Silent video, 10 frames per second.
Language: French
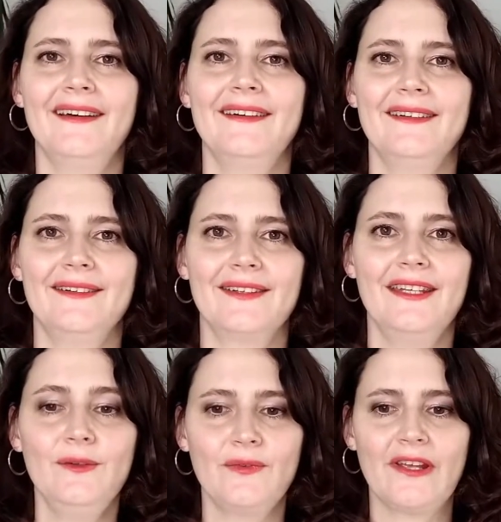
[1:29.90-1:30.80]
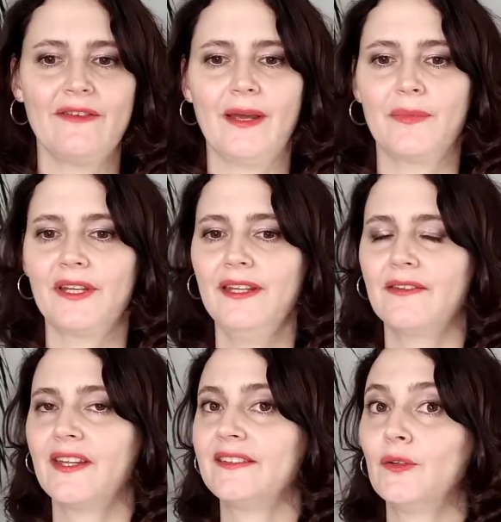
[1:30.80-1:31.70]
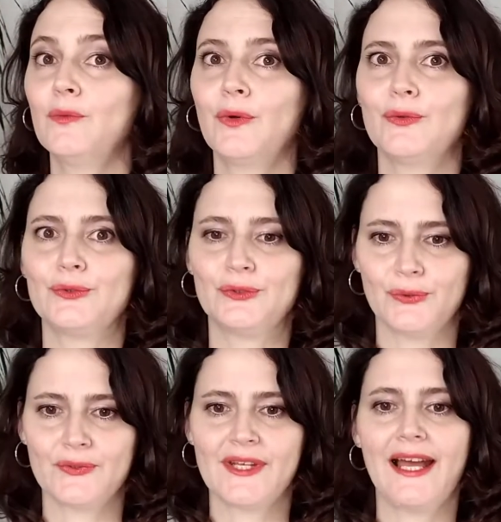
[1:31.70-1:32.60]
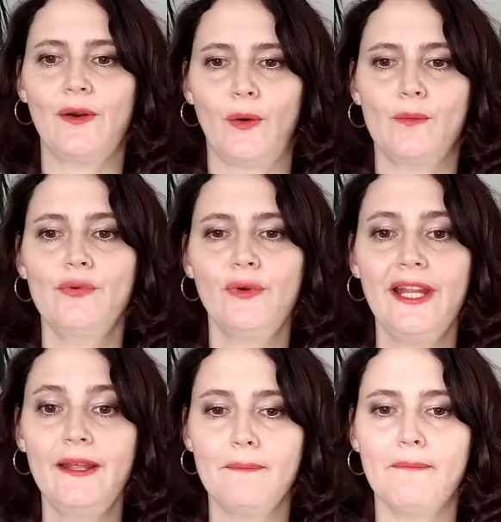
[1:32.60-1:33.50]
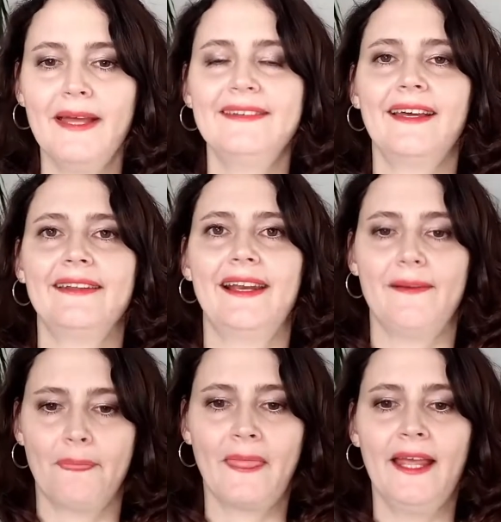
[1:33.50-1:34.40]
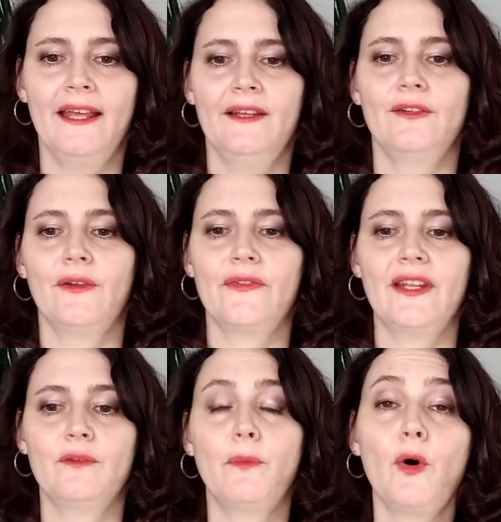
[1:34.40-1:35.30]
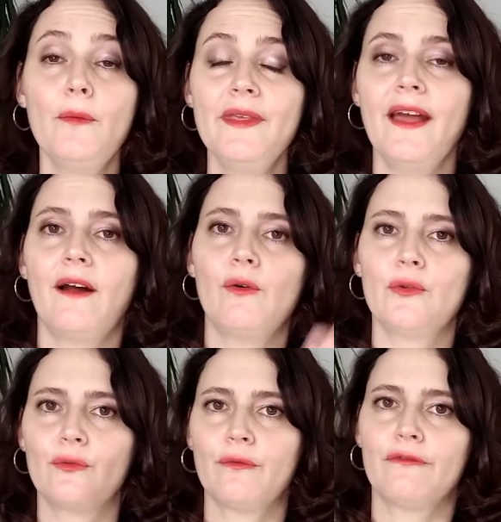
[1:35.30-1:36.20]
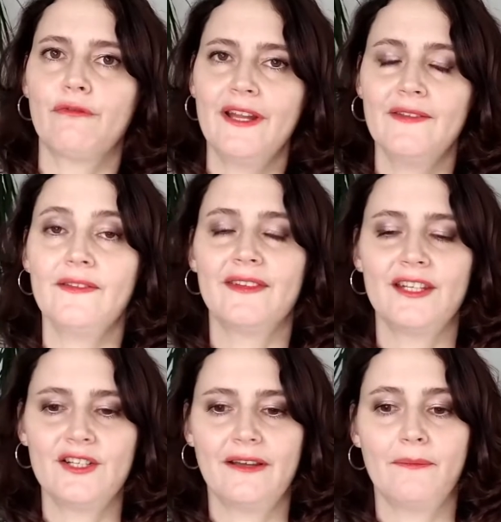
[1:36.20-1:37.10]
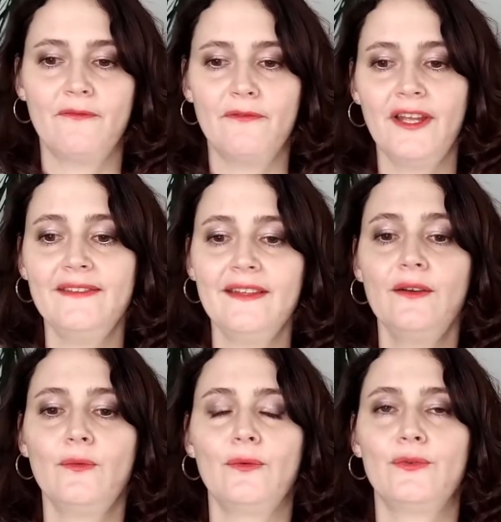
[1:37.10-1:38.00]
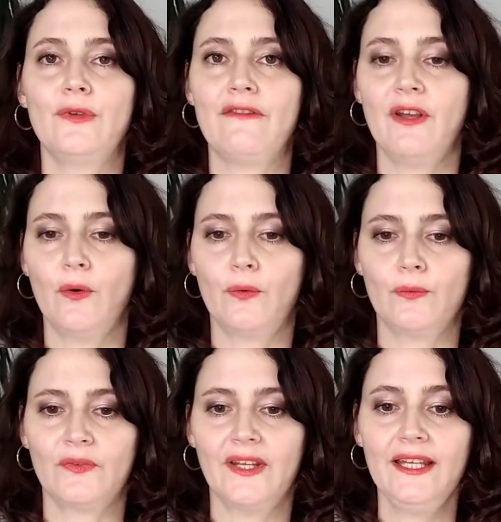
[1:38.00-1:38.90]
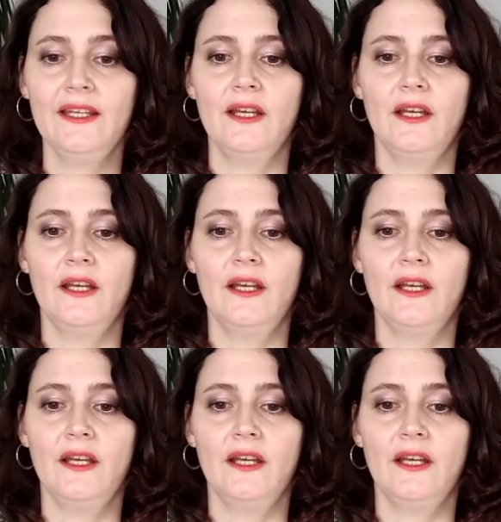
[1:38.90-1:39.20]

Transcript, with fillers: euh, qui nous avait appris un certain nombre de choses. Alors pour les maternelles, dans cette première leçon Friends déjà faite, tu avais rencontré